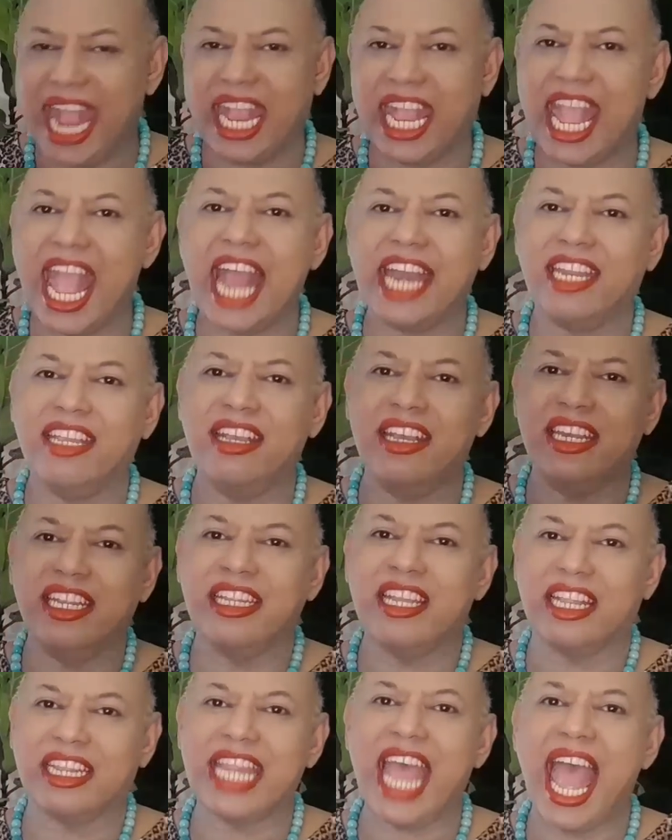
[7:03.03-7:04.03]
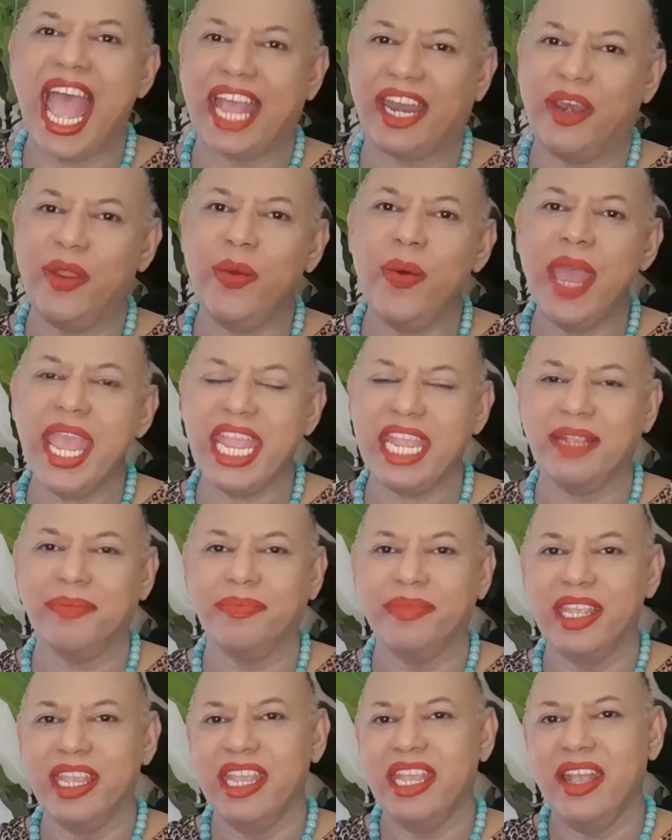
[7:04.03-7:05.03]
ล่งการเงินต่างๆด้วย
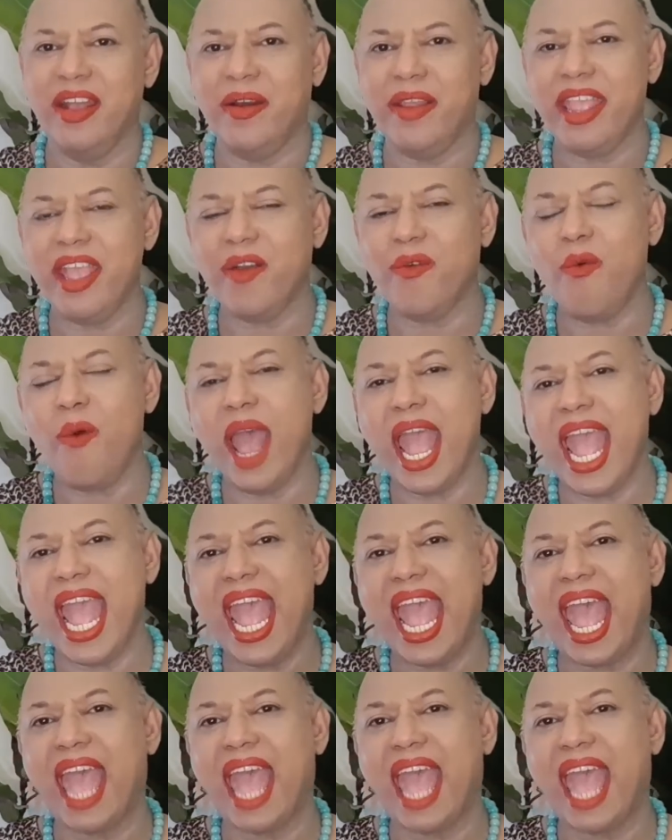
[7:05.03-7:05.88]
เรียกว่า